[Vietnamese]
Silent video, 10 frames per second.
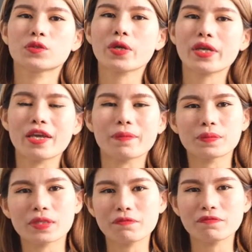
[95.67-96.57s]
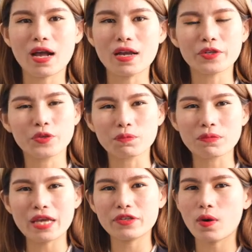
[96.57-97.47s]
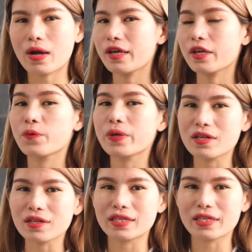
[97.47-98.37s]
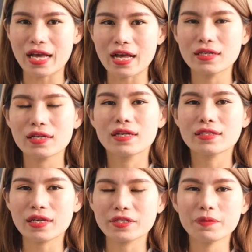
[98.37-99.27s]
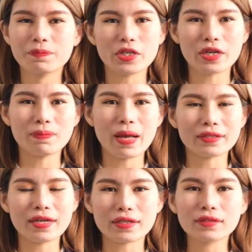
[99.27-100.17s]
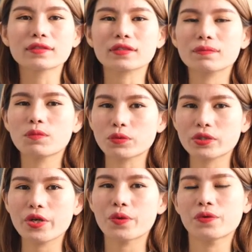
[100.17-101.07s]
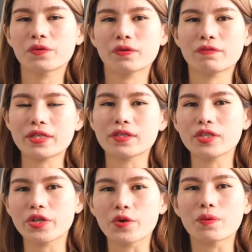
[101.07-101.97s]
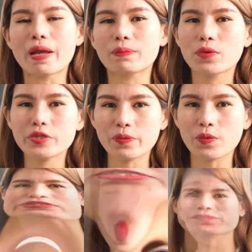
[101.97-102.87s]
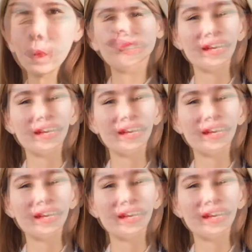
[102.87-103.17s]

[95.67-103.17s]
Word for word: chuyên nghiệp không phải là dùng đe dọa hay quyền lực gì cả sẽ giúp cho các bạn đạt được mục tiêu và những điều bạn muốn trong cuộc sống